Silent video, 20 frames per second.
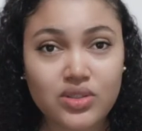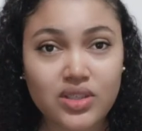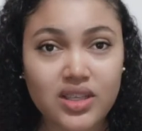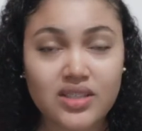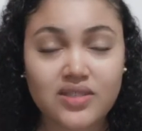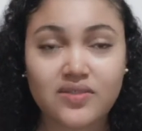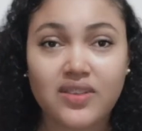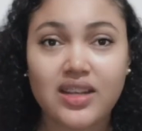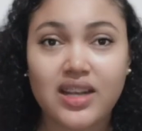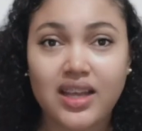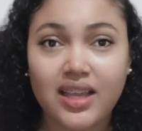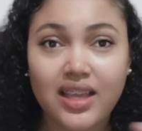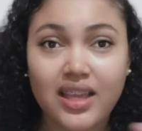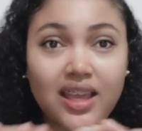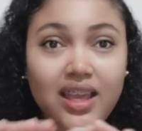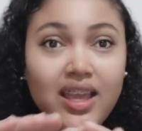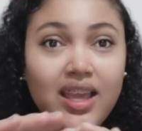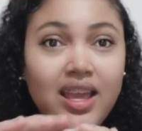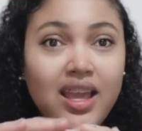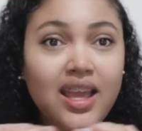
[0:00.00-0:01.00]
ustedes ven
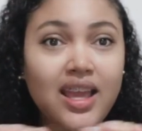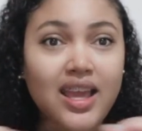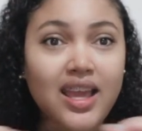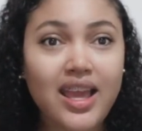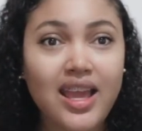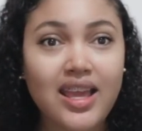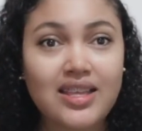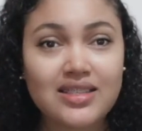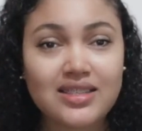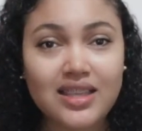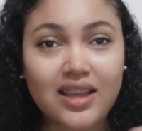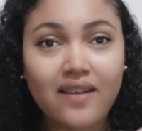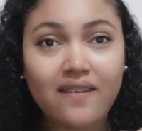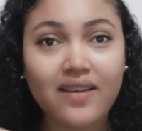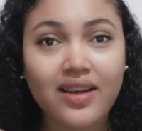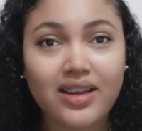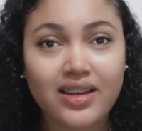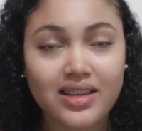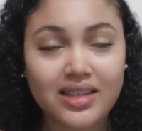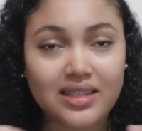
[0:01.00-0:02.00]
aquí, esa
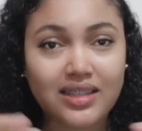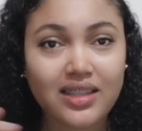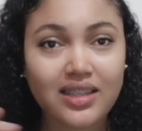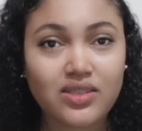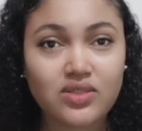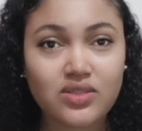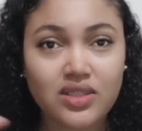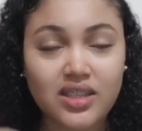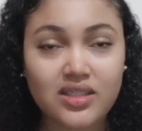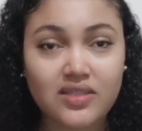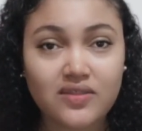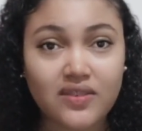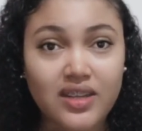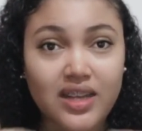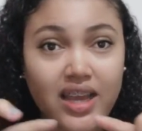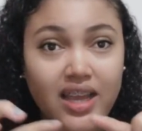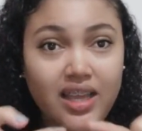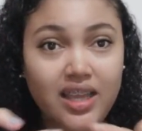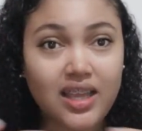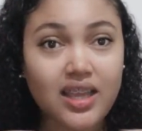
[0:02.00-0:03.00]
barrita que ustedes
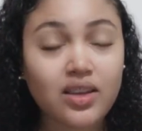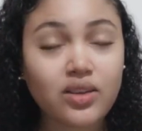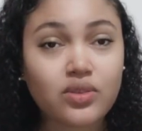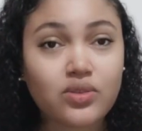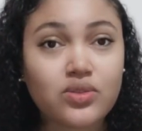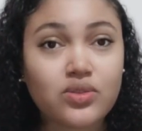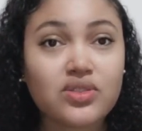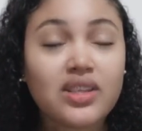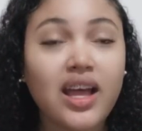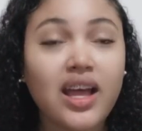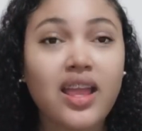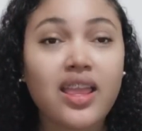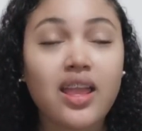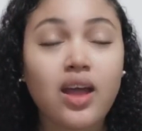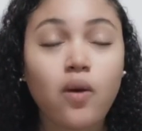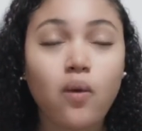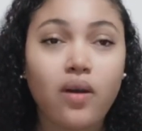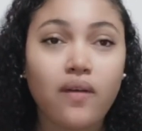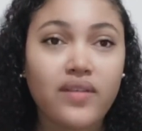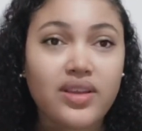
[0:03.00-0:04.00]
ven ahí
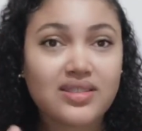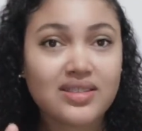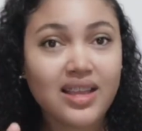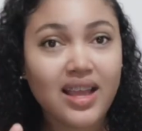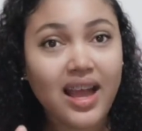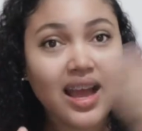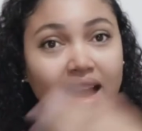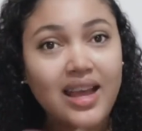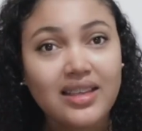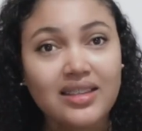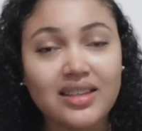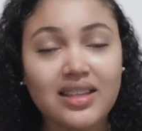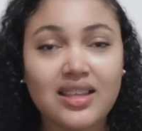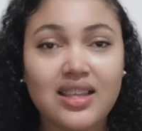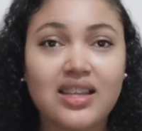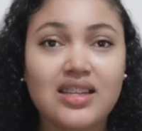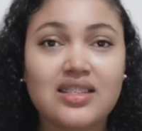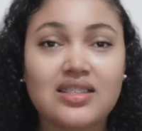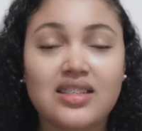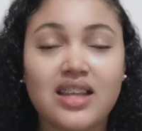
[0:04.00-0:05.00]
incrustada o a veces antes
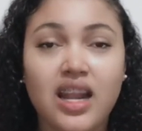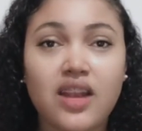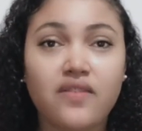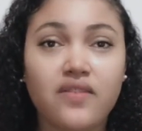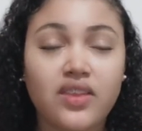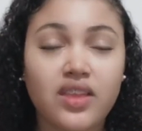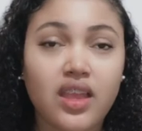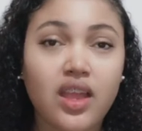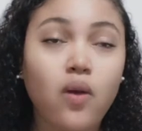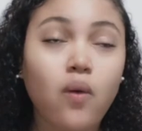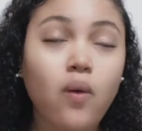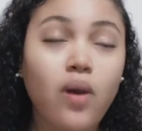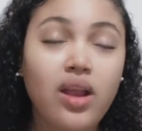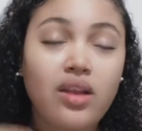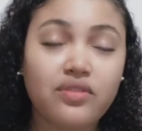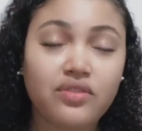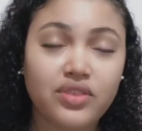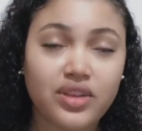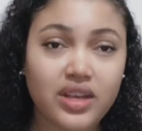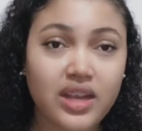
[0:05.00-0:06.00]
de iniciar el video o
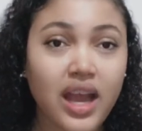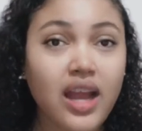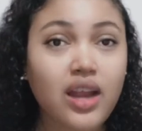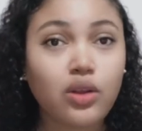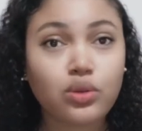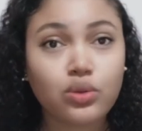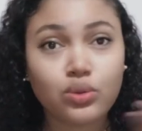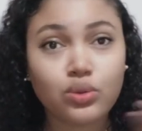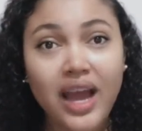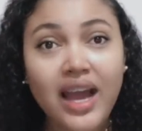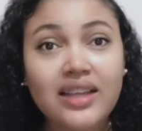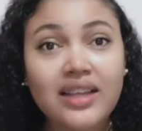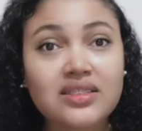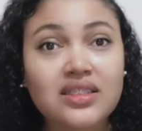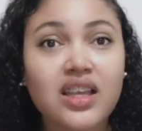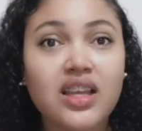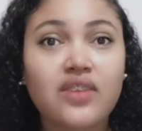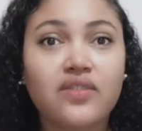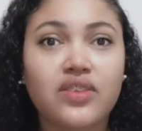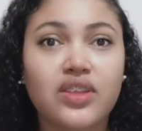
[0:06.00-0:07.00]
al final o
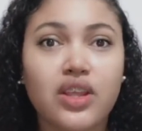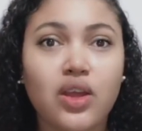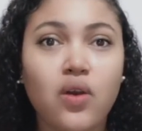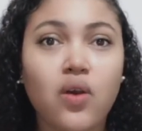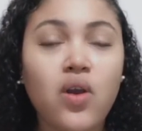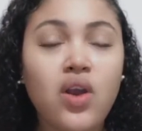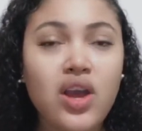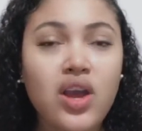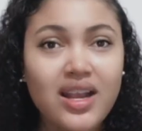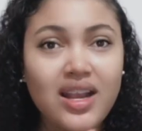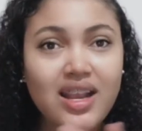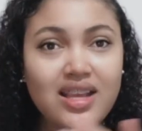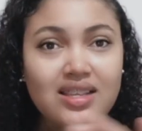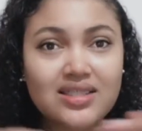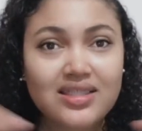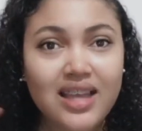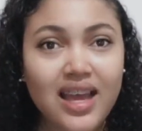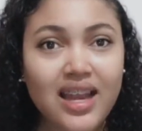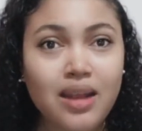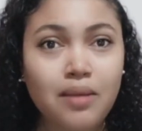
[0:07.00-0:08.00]
durante el video
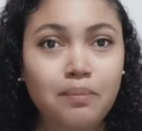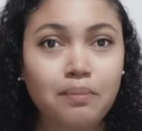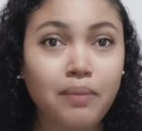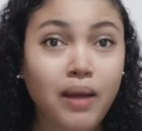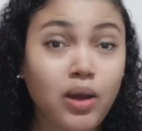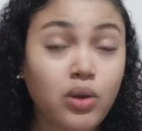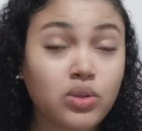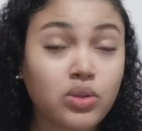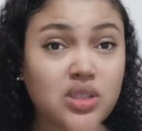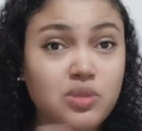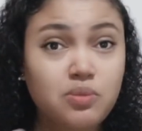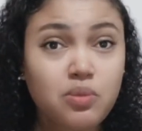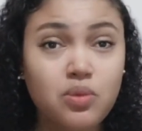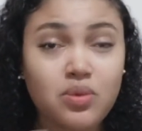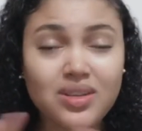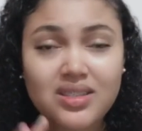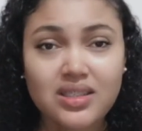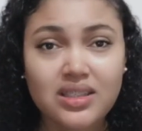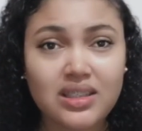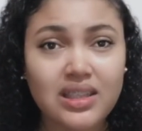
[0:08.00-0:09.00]
les salen pautas
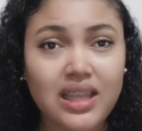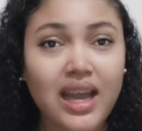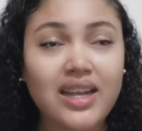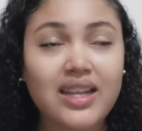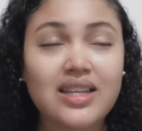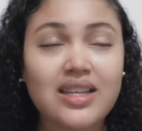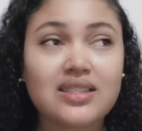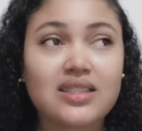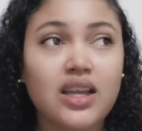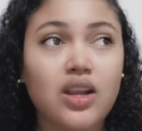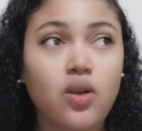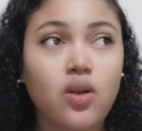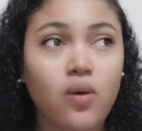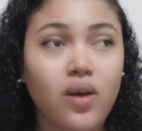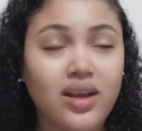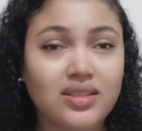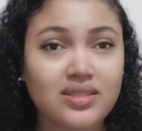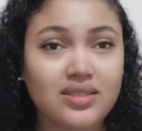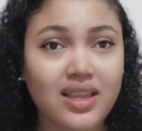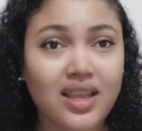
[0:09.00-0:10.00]
publicitarias que
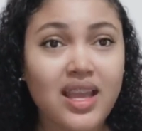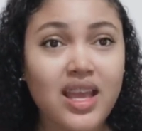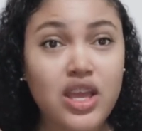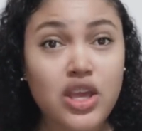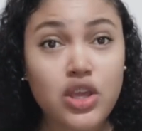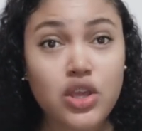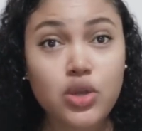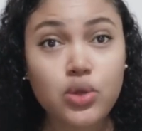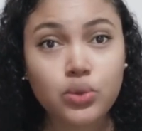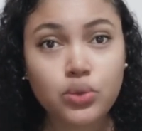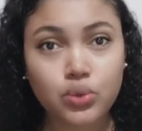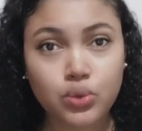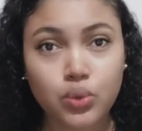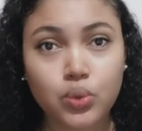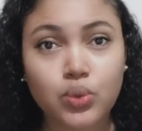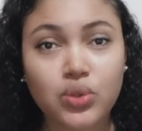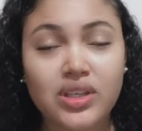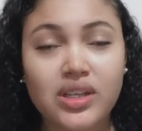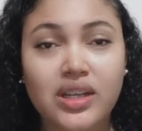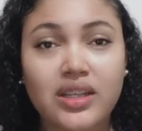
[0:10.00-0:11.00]
lo hace
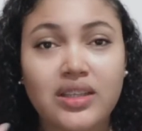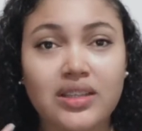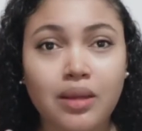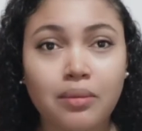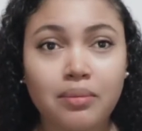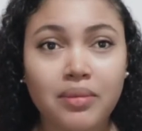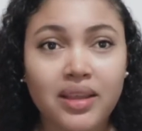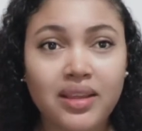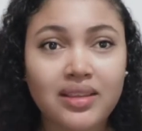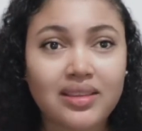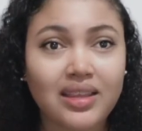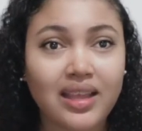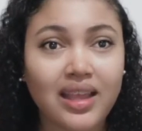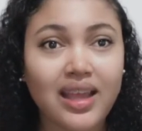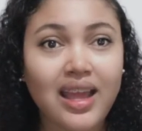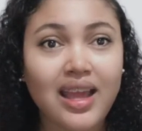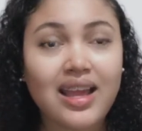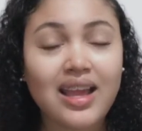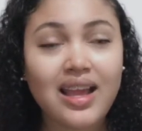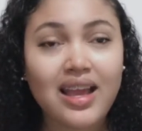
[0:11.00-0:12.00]
YouTube
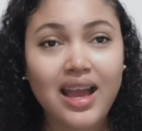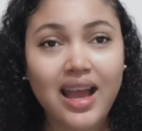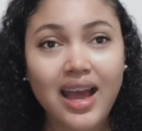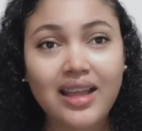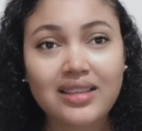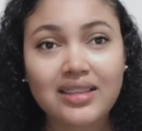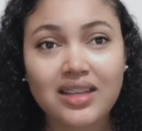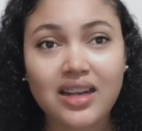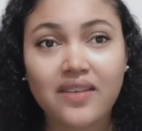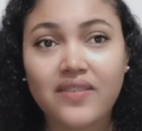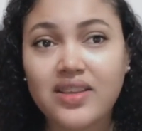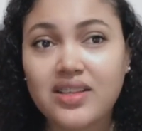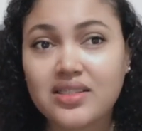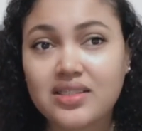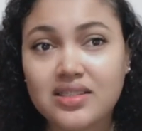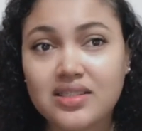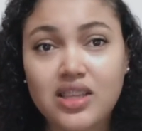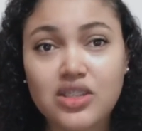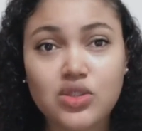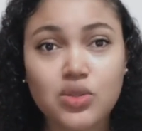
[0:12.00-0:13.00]
directamente a
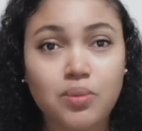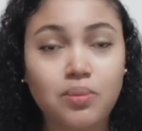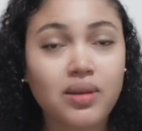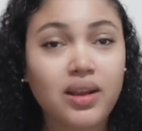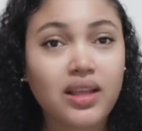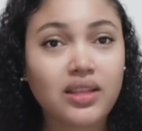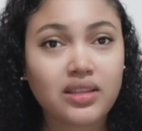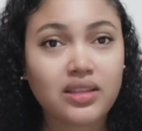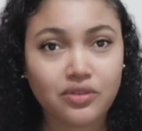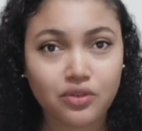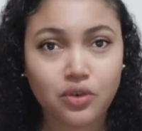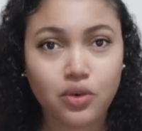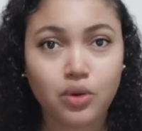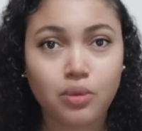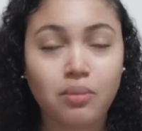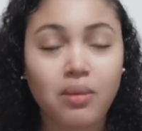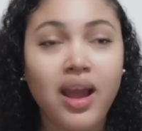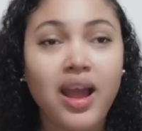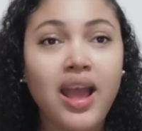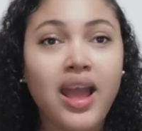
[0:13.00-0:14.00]
través de su
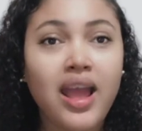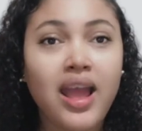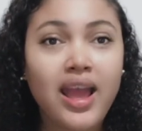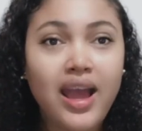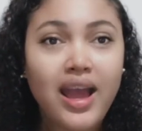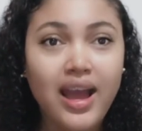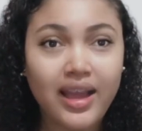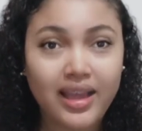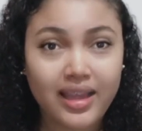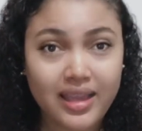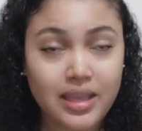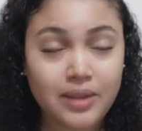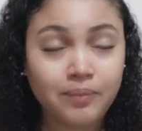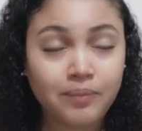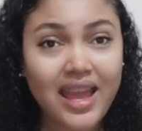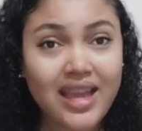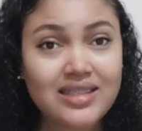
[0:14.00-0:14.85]
plataforma aquí.